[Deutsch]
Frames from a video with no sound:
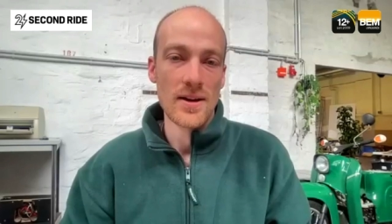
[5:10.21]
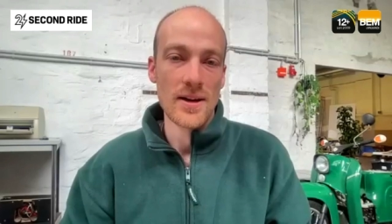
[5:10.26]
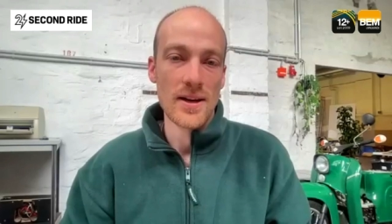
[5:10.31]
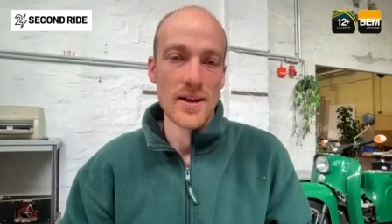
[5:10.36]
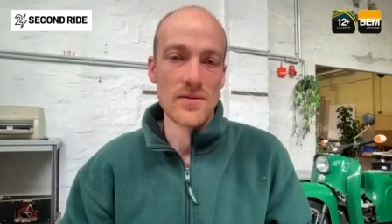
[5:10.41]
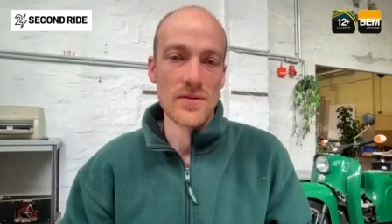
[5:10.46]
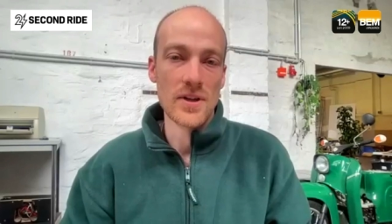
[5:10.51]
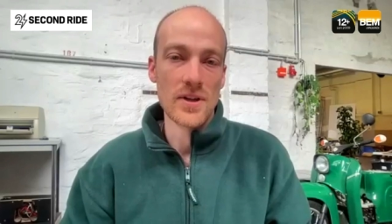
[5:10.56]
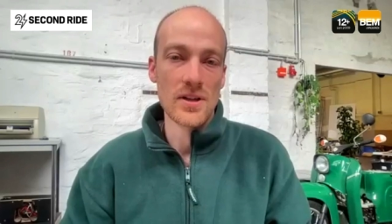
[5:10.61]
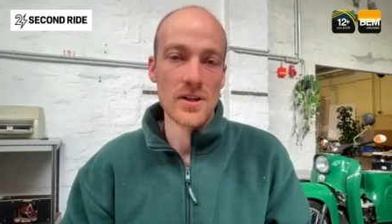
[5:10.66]

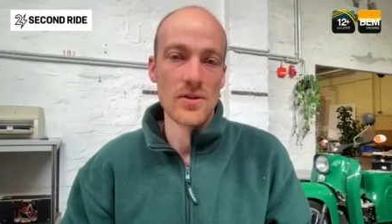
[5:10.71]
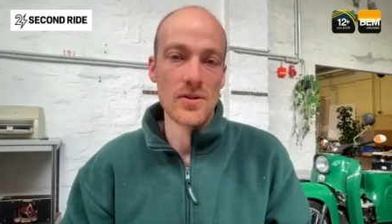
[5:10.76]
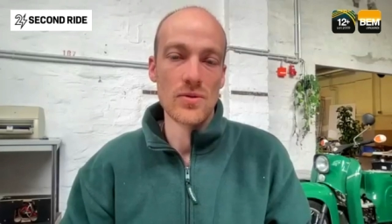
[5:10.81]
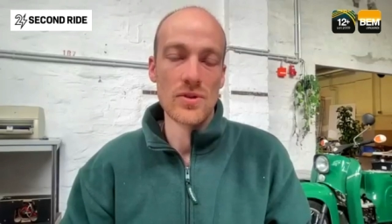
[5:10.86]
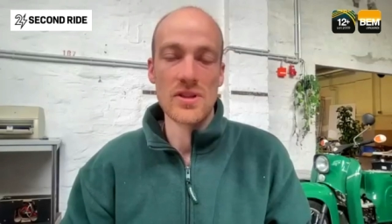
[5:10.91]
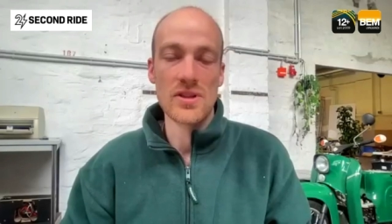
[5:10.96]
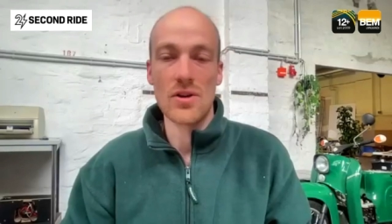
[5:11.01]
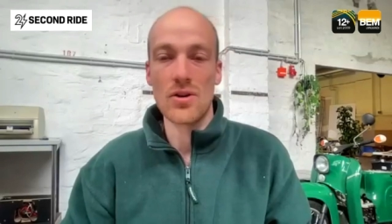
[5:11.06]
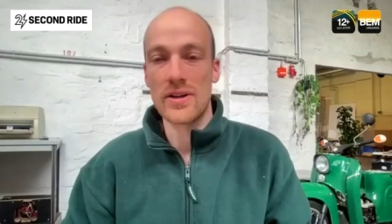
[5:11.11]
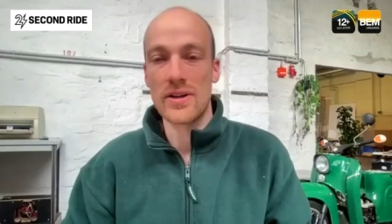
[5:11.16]
entwickeln
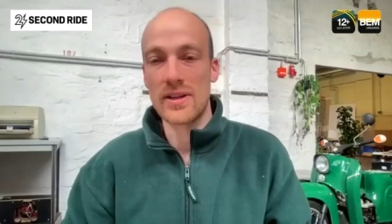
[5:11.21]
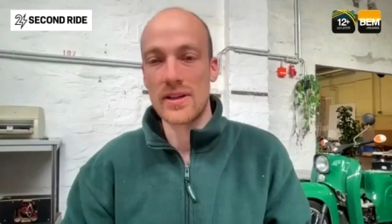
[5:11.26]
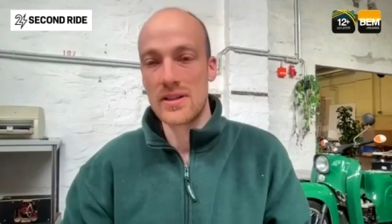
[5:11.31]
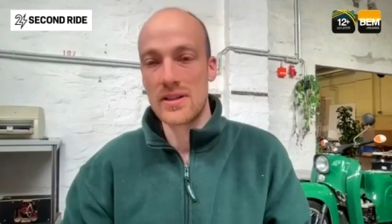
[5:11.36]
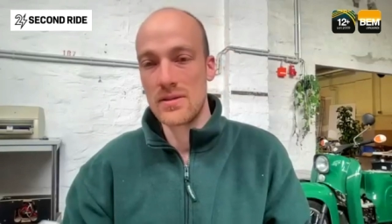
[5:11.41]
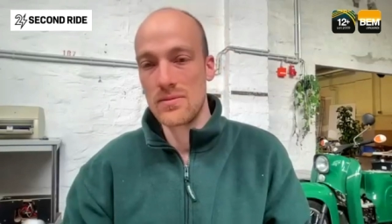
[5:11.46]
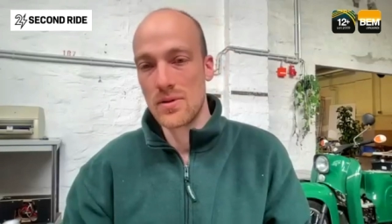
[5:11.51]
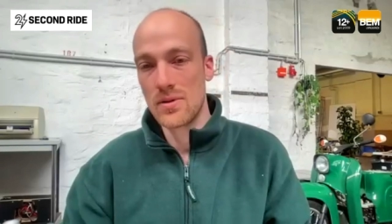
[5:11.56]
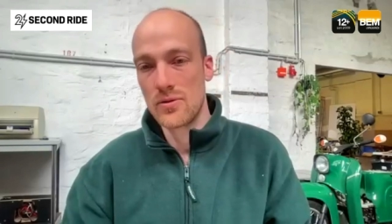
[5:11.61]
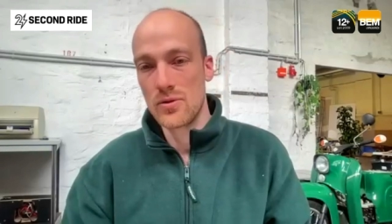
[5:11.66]
und es auch
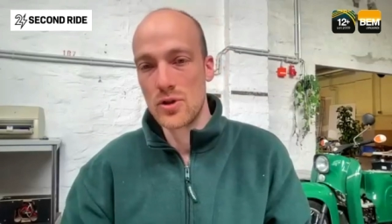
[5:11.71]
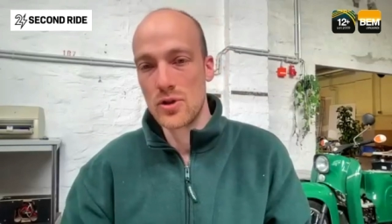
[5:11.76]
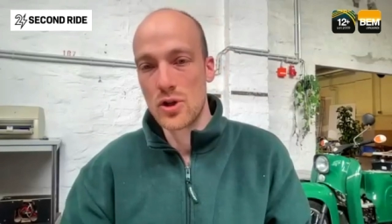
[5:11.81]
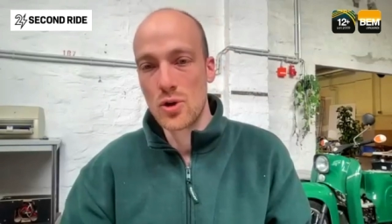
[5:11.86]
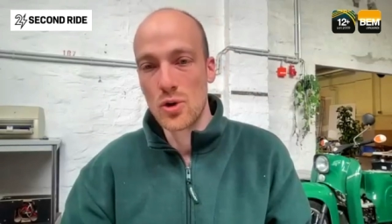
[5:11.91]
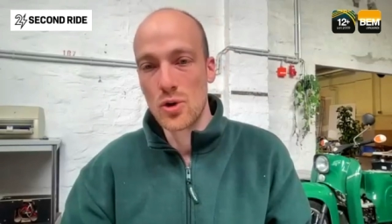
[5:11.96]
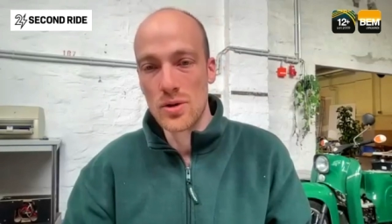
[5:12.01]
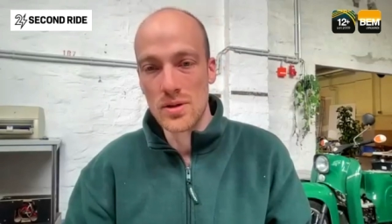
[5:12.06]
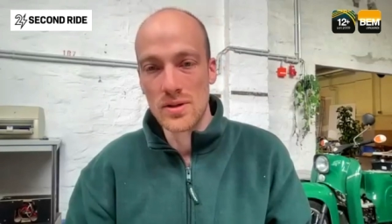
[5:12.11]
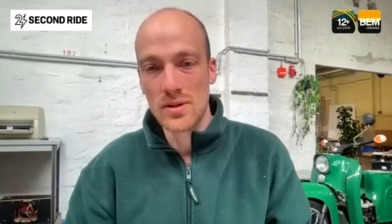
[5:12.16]
attraktiver für die
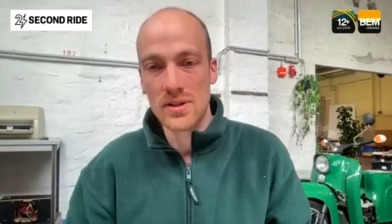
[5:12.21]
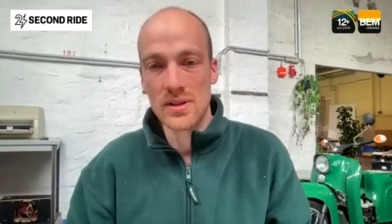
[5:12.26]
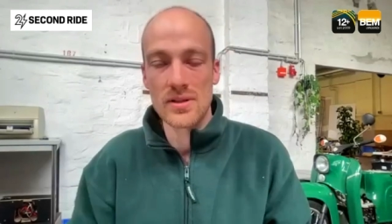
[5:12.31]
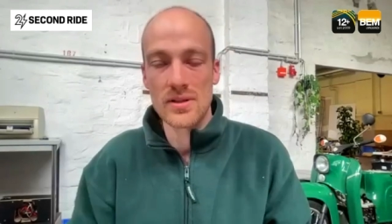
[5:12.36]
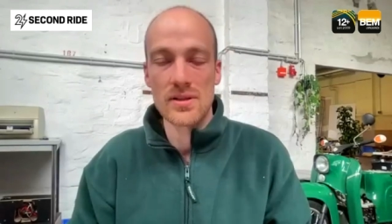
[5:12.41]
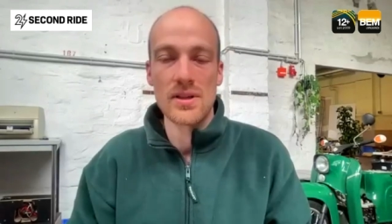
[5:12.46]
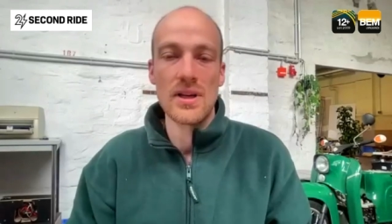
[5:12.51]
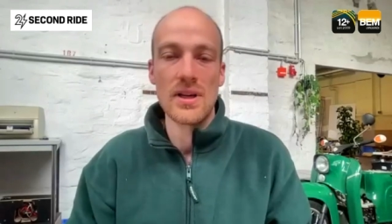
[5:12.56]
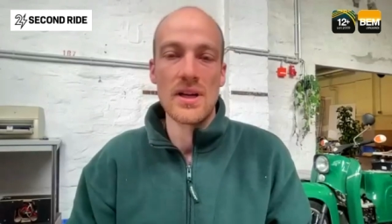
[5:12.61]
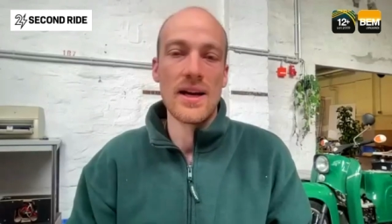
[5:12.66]
Kunden
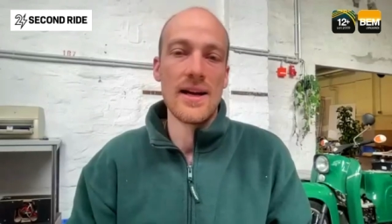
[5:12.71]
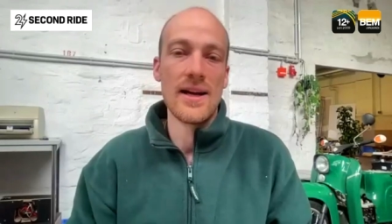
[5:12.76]
ist,